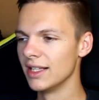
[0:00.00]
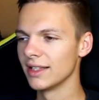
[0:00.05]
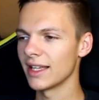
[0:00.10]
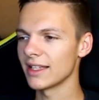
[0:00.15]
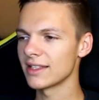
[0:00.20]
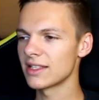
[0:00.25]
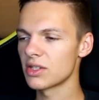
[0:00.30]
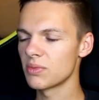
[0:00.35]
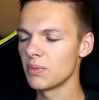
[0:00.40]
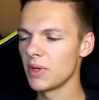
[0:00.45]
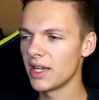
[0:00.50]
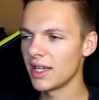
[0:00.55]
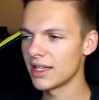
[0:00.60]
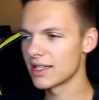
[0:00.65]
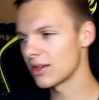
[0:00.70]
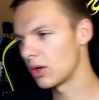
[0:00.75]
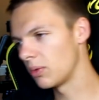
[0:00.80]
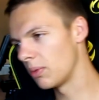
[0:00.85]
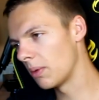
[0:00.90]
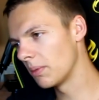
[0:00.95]
dass ich mir
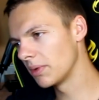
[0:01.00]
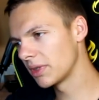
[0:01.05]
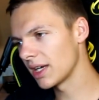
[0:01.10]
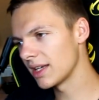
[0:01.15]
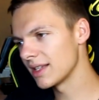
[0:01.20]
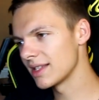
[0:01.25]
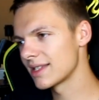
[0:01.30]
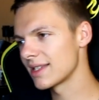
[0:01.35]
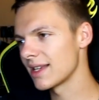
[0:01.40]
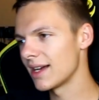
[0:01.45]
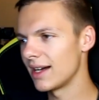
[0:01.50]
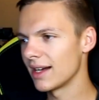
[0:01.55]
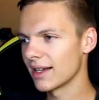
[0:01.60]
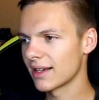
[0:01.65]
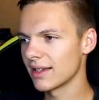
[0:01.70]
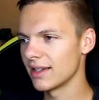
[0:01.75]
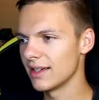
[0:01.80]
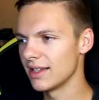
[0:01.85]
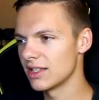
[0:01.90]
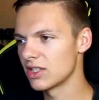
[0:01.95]
jetzt auch momentan
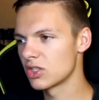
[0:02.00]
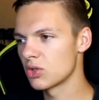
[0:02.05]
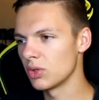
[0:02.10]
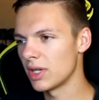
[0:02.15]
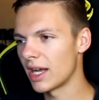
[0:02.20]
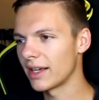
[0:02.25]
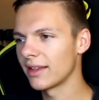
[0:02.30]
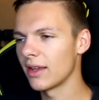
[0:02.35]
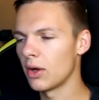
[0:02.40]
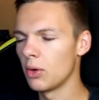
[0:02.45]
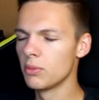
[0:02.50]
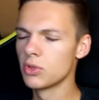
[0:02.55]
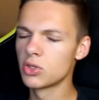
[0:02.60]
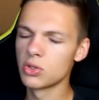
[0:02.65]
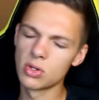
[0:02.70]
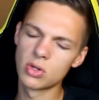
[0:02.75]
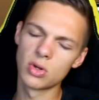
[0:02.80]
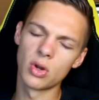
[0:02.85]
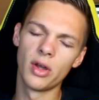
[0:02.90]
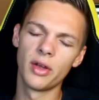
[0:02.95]
sage, äh, solange der
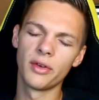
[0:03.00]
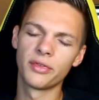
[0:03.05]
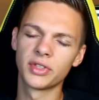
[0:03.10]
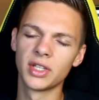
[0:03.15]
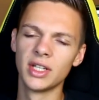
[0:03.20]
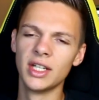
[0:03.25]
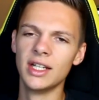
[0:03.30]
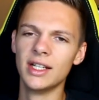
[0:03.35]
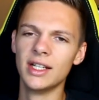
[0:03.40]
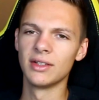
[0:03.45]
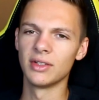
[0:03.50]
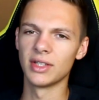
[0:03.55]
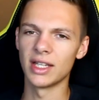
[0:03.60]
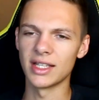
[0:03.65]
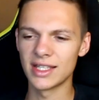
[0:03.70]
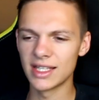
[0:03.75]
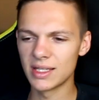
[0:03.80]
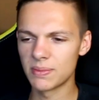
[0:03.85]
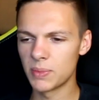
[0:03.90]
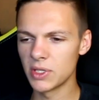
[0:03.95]
Umzug läuft, und
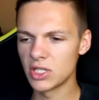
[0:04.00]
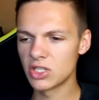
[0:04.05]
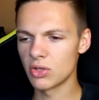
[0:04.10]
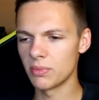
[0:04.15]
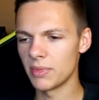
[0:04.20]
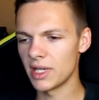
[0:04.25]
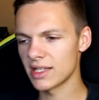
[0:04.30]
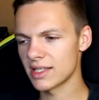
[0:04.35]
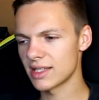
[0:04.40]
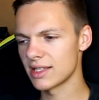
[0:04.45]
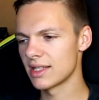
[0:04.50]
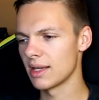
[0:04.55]
das ist bis zum 1.